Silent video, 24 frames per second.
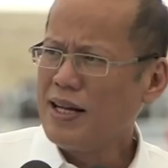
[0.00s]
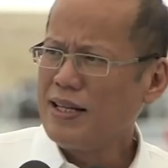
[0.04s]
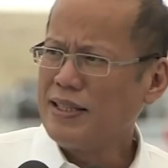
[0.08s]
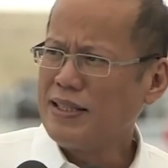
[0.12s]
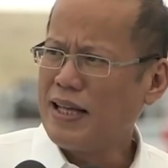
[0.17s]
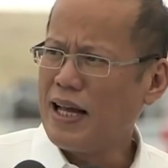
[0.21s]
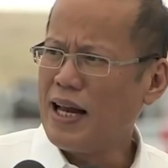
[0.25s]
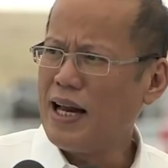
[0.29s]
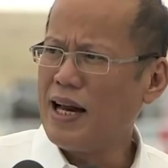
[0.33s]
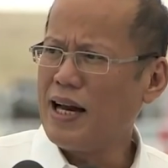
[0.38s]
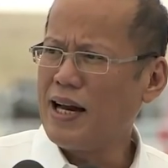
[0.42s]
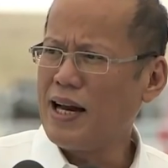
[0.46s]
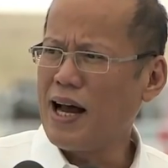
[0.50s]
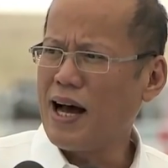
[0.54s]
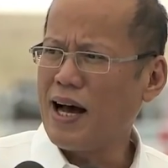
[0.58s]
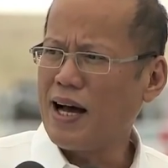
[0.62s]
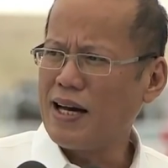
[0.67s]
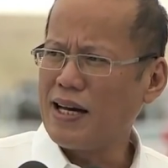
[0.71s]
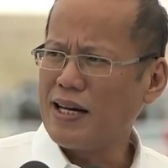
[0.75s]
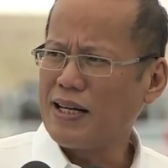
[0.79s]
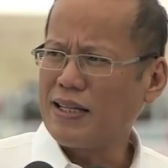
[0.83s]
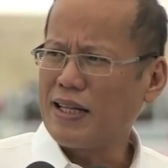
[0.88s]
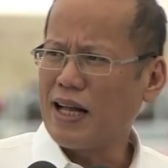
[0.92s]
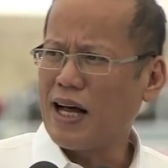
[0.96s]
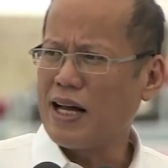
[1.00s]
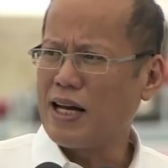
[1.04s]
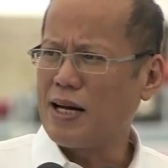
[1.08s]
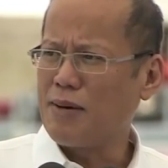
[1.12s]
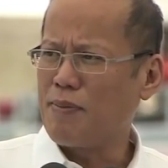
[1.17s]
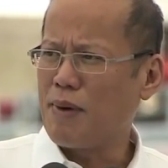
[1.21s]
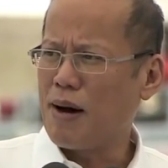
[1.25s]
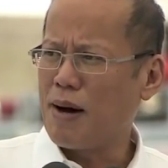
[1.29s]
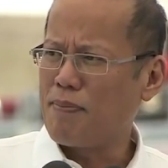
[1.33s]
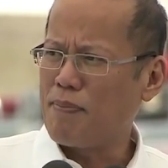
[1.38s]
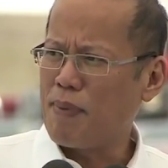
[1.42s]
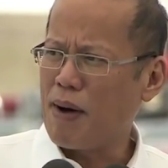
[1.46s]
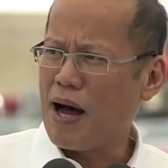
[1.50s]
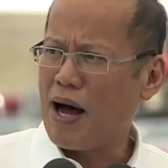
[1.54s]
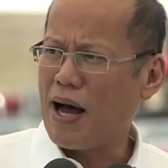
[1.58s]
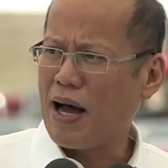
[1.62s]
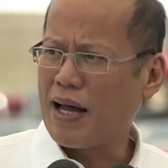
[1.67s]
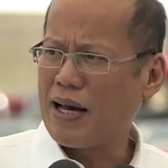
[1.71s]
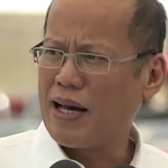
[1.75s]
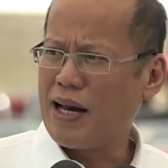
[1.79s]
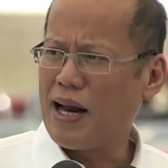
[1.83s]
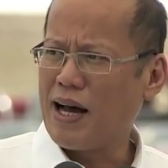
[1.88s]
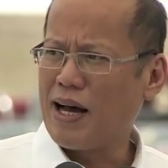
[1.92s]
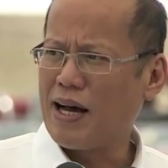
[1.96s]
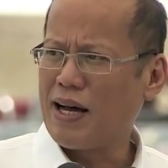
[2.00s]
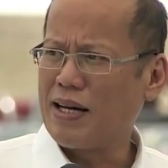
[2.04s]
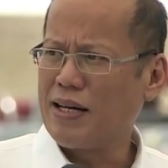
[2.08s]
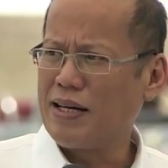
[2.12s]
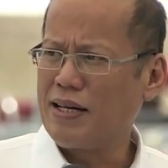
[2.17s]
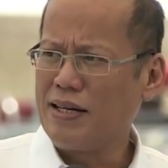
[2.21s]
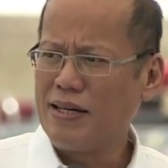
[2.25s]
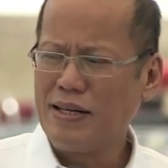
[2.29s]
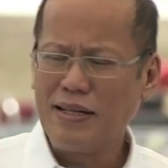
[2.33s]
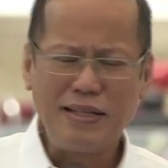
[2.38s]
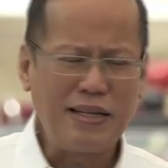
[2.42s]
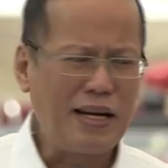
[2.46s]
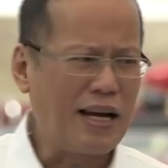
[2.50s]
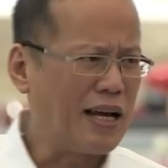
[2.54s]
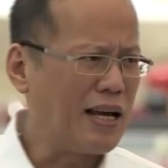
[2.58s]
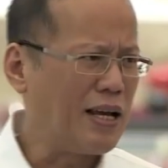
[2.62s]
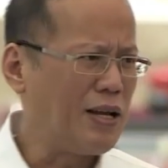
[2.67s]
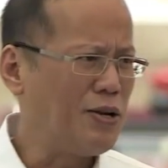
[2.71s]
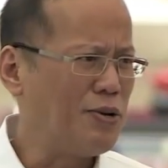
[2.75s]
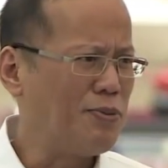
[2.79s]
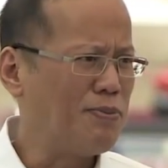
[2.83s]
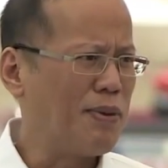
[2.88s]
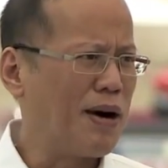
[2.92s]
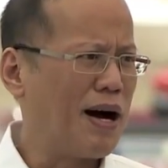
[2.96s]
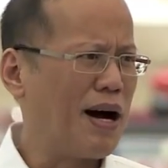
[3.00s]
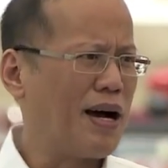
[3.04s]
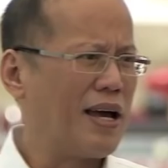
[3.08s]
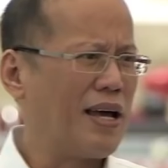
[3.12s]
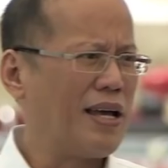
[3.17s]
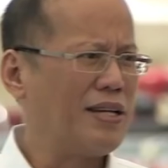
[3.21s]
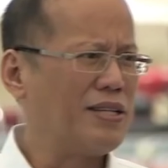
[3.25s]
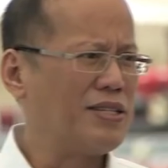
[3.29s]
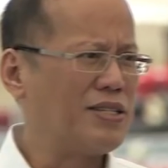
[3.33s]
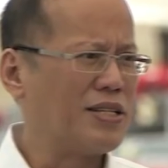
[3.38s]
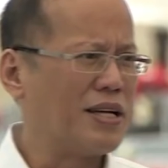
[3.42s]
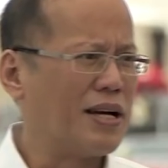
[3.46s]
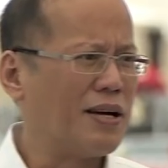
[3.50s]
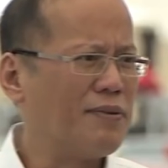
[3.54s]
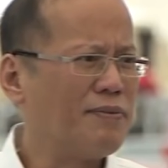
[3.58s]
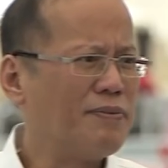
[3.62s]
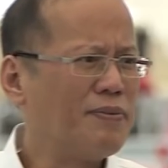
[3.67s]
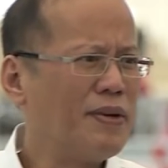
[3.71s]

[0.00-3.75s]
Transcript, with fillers: tila nakaligtaan ng mga pangangailangan ng inyong mga ahensya.